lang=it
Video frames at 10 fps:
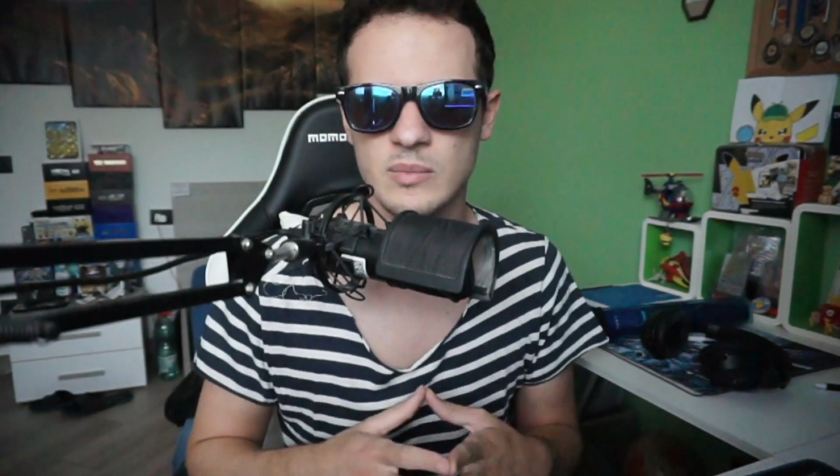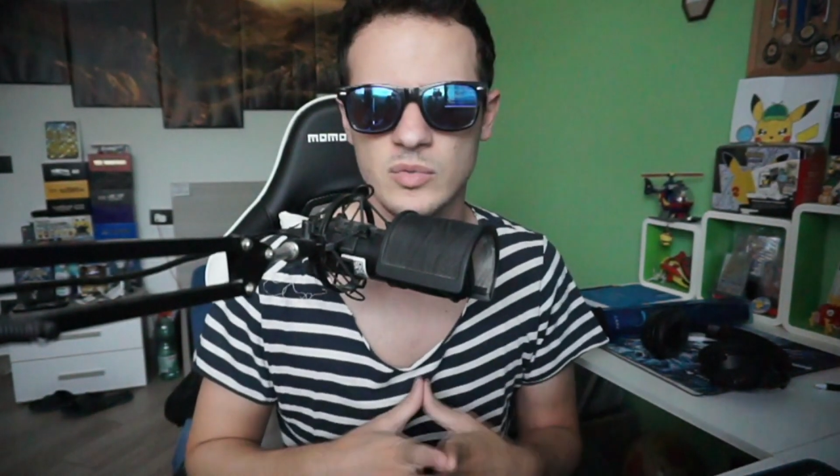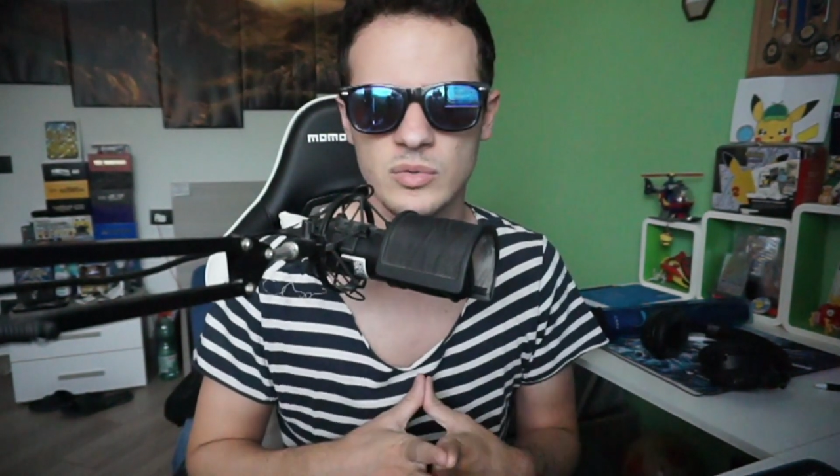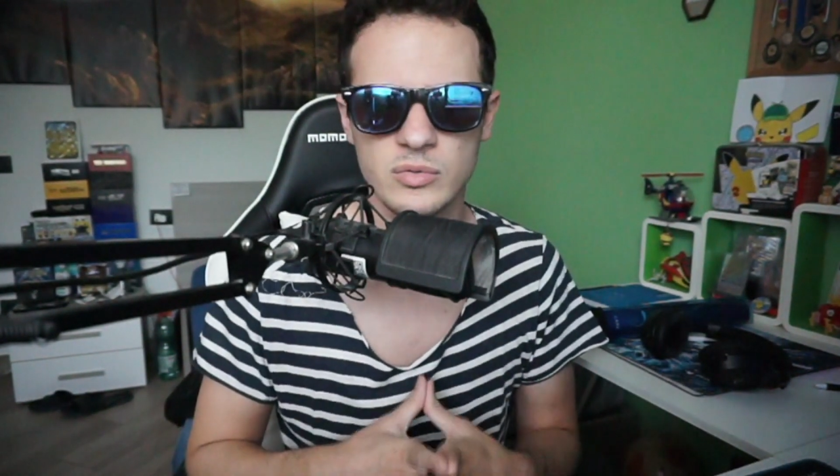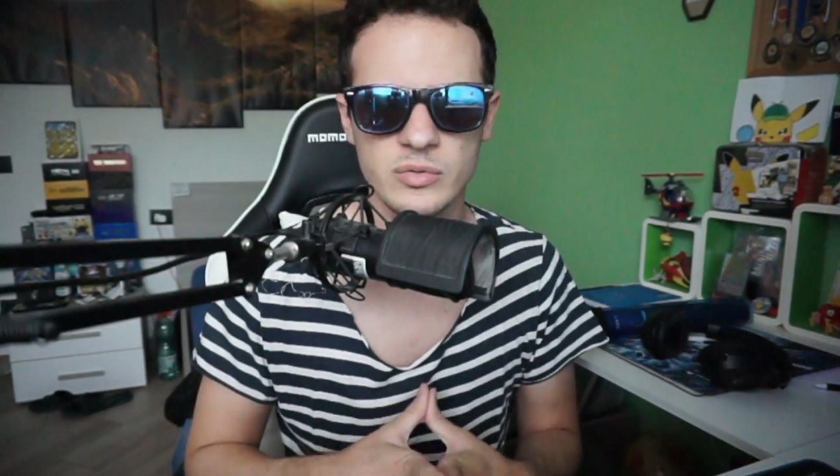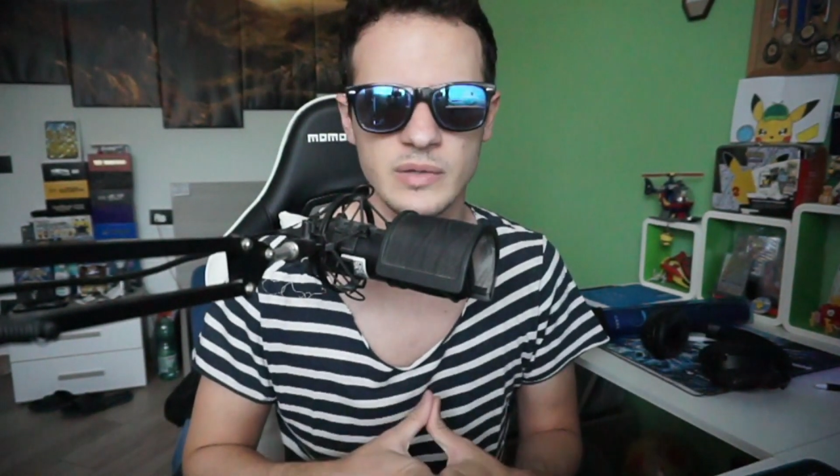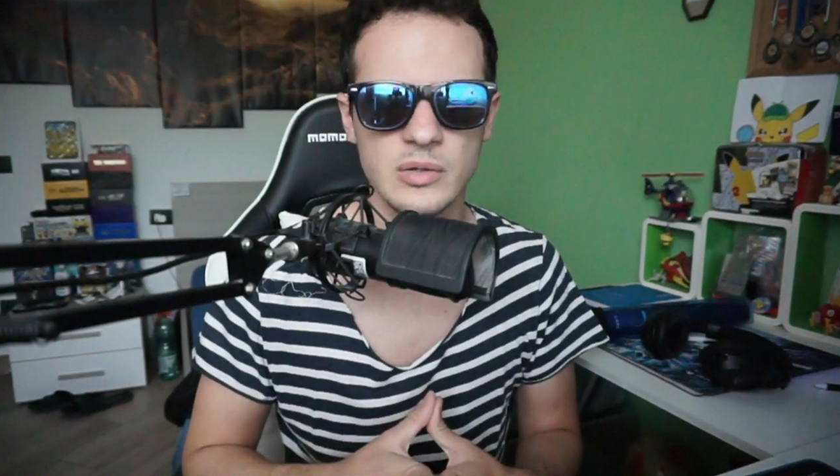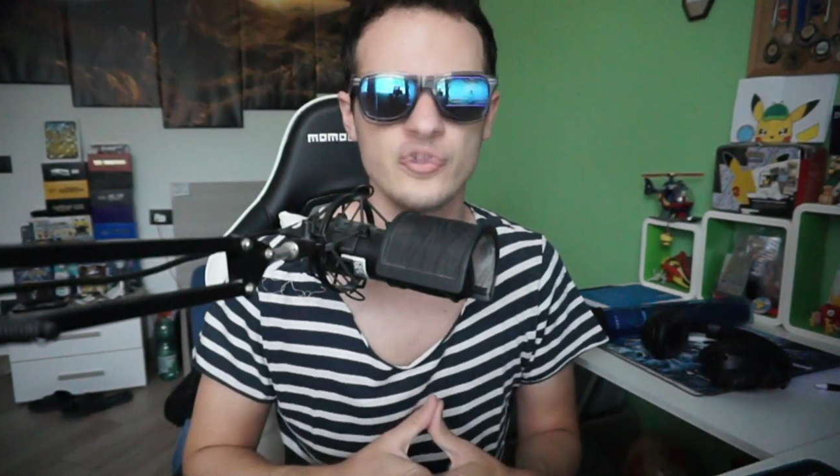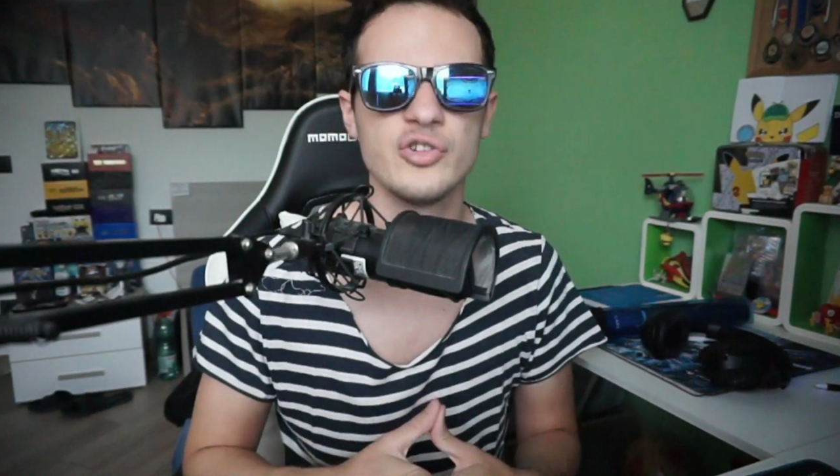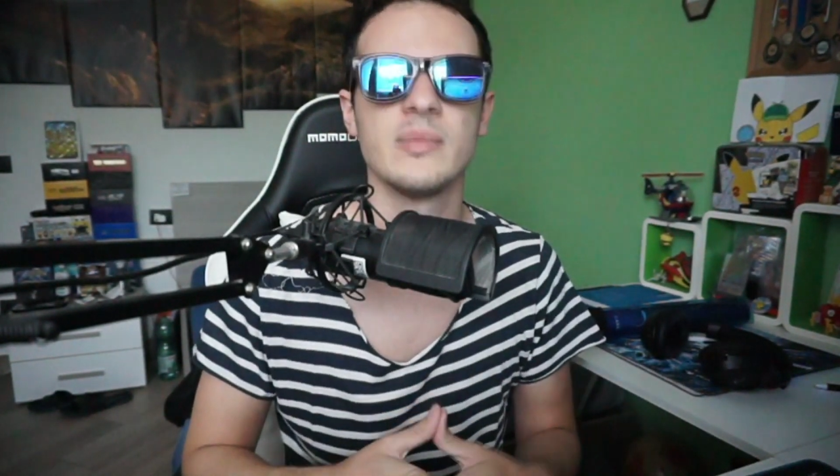molto
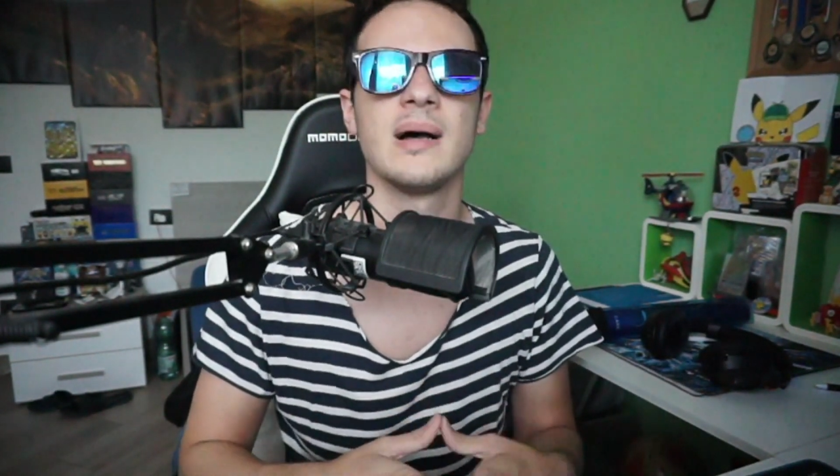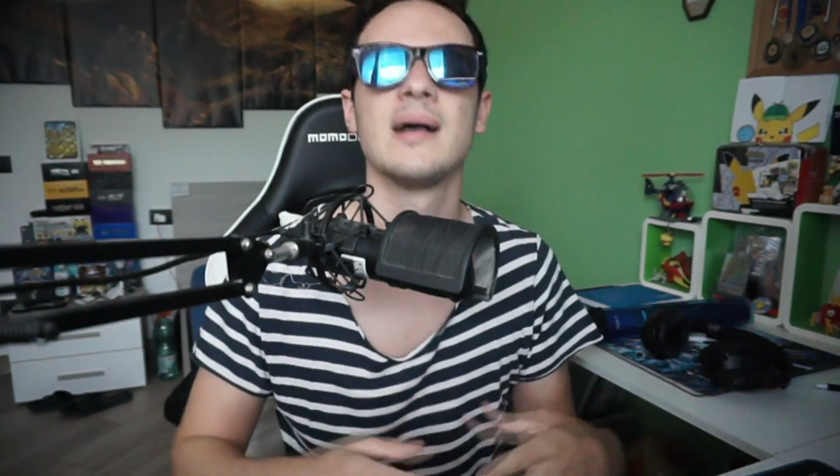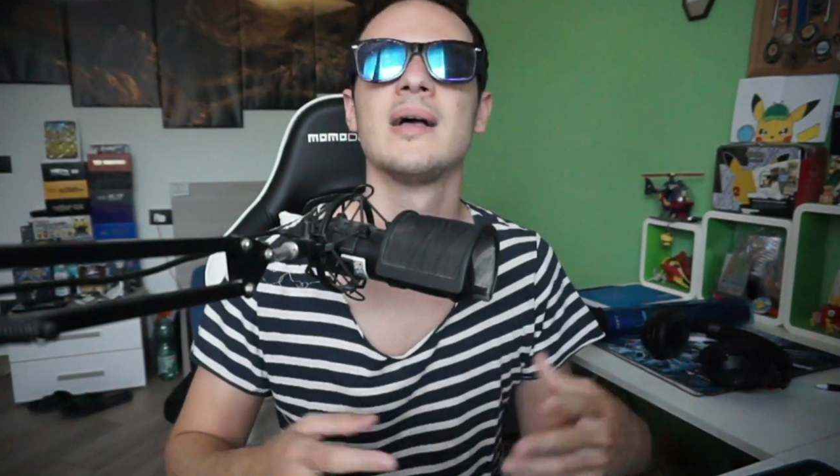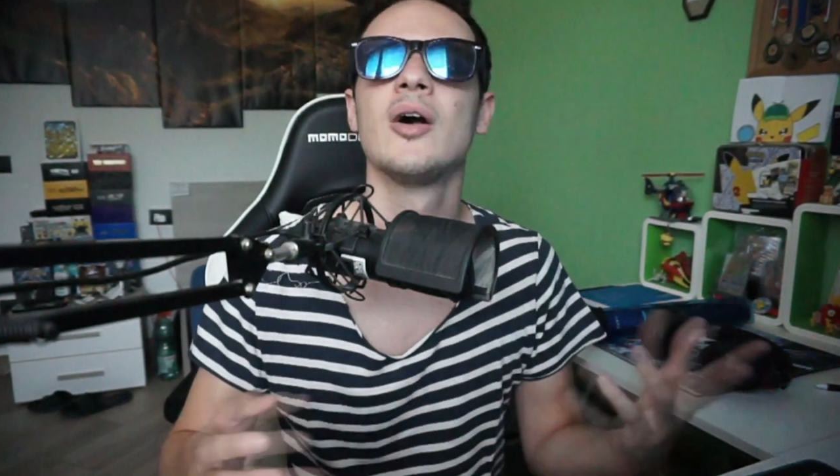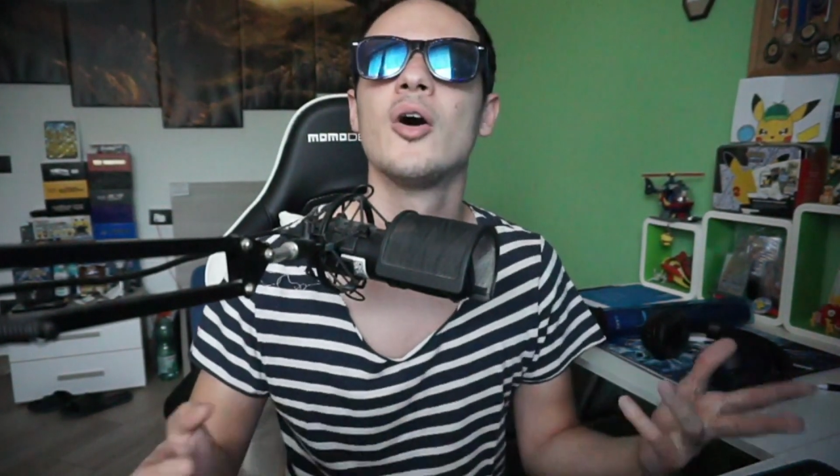veloci, ma